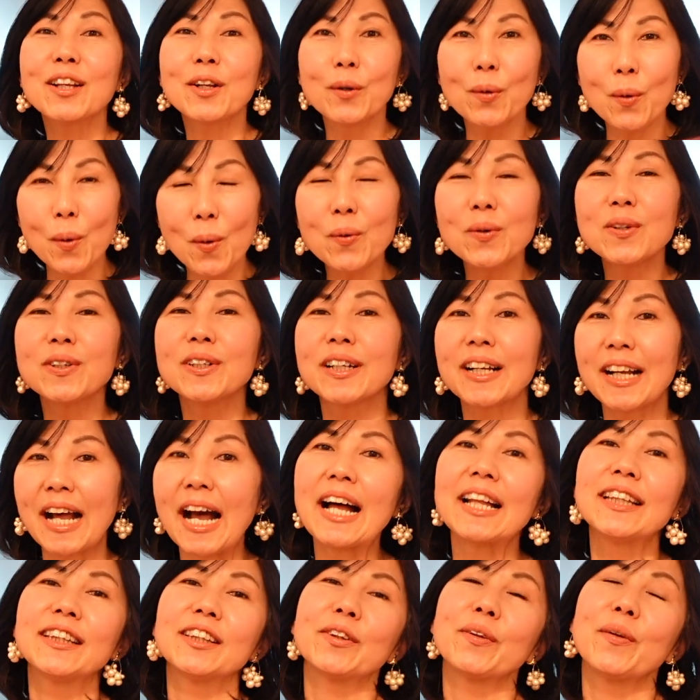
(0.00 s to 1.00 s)
婚
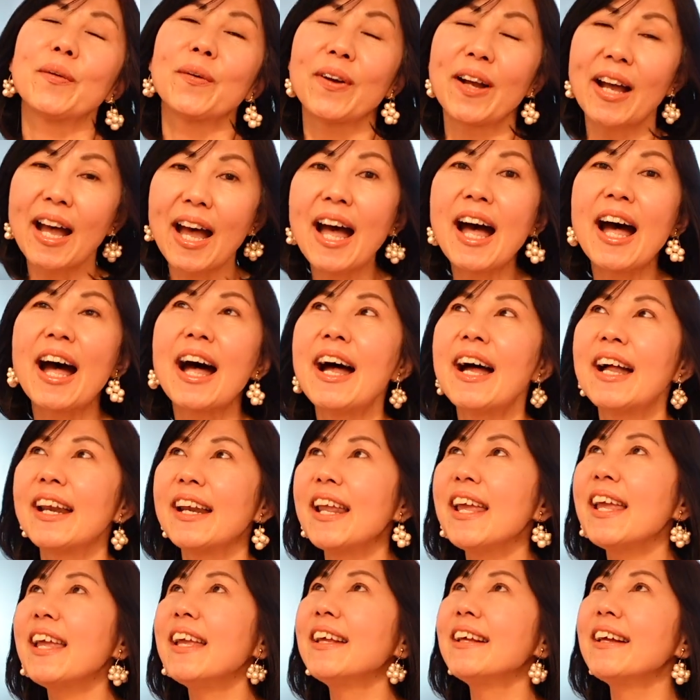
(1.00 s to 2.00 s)
観とか
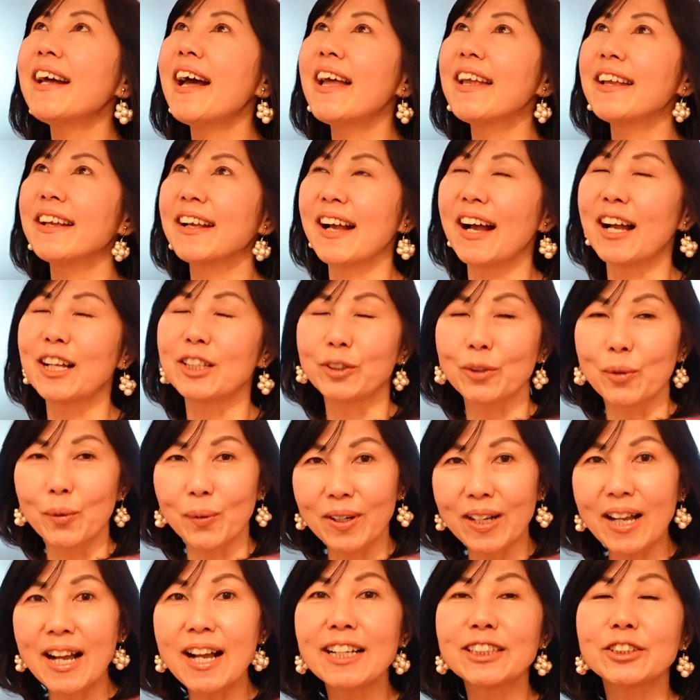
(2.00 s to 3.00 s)
恋愛観と
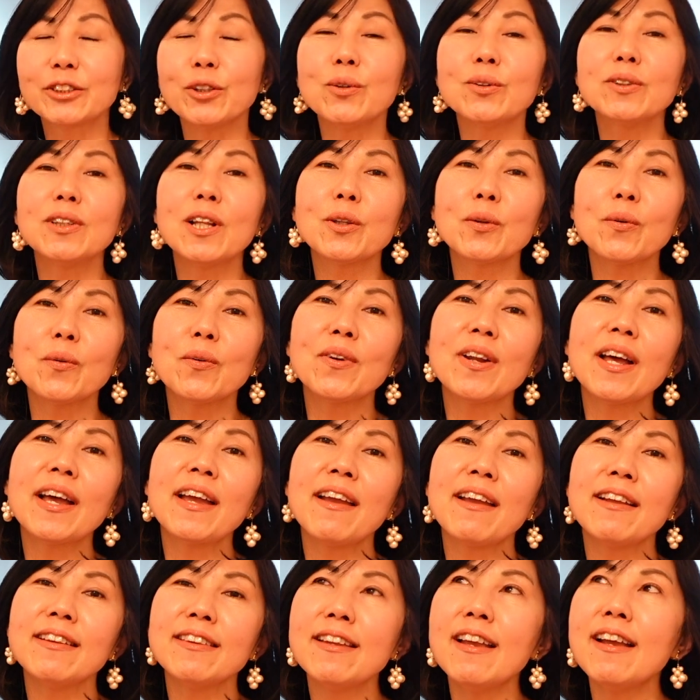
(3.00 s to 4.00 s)
かそんなとこら
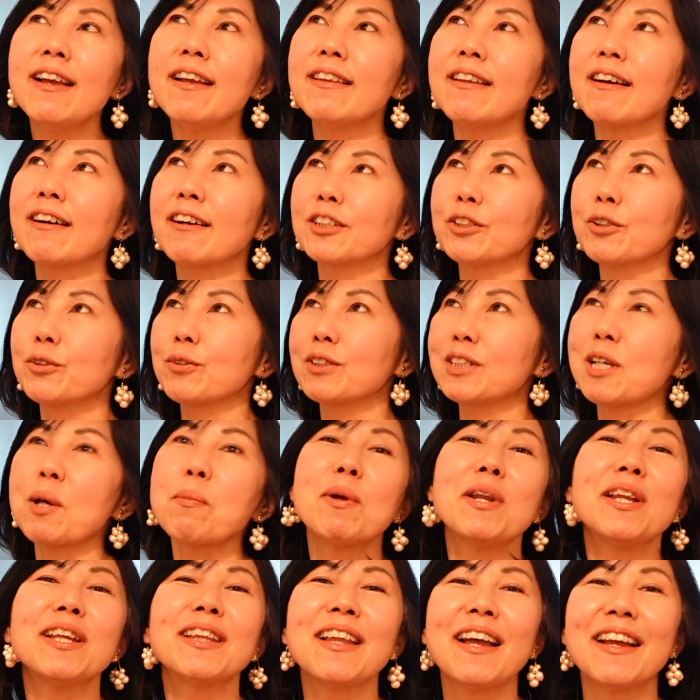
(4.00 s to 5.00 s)
辺でなんかちょっと
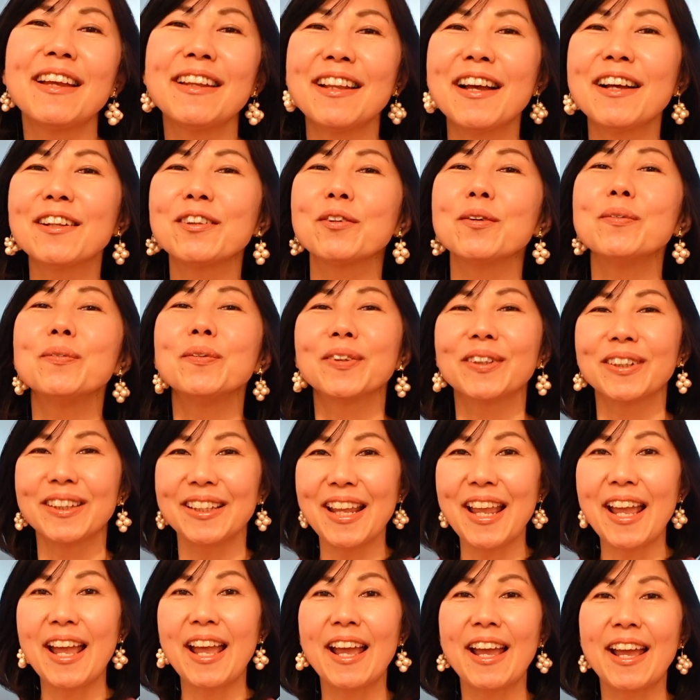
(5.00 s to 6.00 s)
喋りたいなと思っ
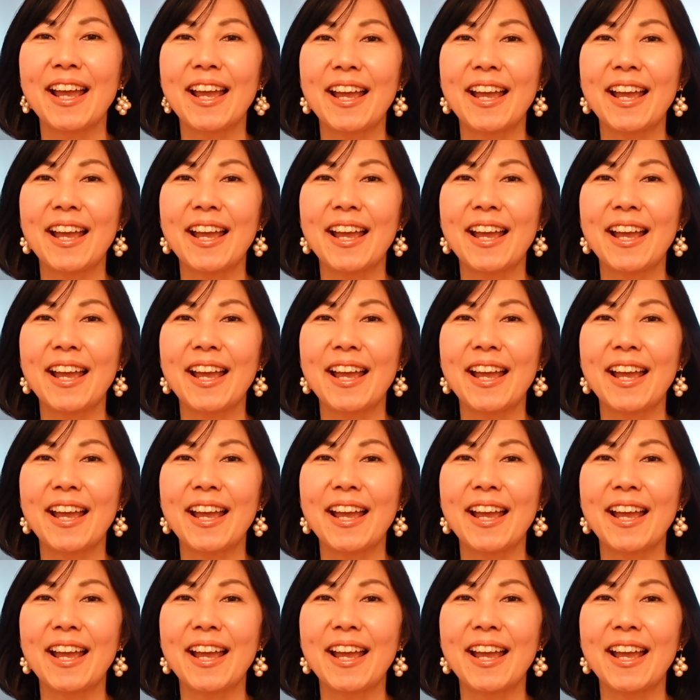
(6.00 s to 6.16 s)
て